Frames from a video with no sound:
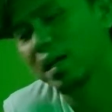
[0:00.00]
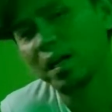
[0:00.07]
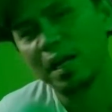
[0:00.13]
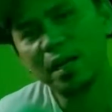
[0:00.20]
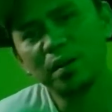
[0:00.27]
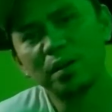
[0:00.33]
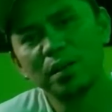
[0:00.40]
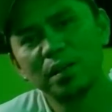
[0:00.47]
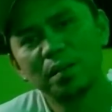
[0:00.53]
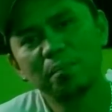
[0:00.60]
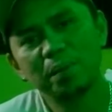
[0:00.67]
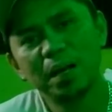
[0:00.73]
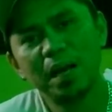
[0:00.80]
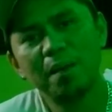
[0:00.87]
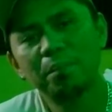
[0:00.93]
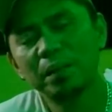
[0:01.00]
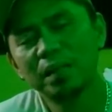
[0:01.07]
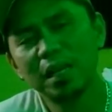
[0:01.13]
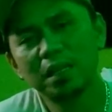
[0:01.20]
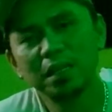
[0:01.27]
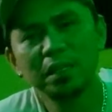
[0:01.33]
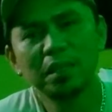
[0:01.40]
Ngayon, ang pang-apat
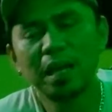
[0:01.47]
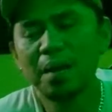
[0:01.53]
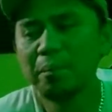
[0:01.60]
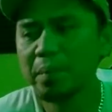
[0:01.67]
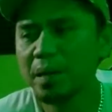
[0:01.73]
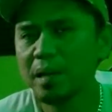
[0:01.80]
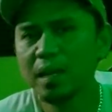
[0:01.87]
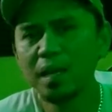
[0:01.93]
nating topic